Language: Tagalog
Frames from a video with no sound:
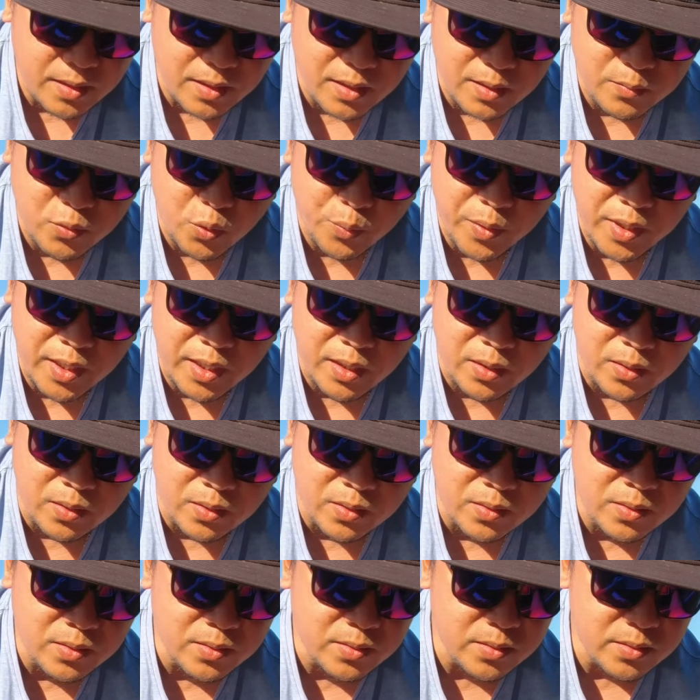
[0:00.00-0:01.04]
uh, bumili
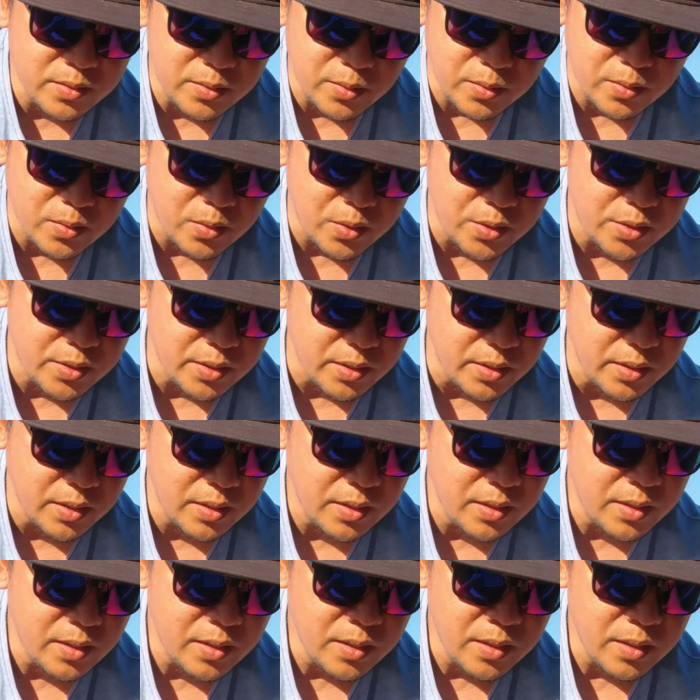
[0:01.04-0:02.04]
ako nitong kotse.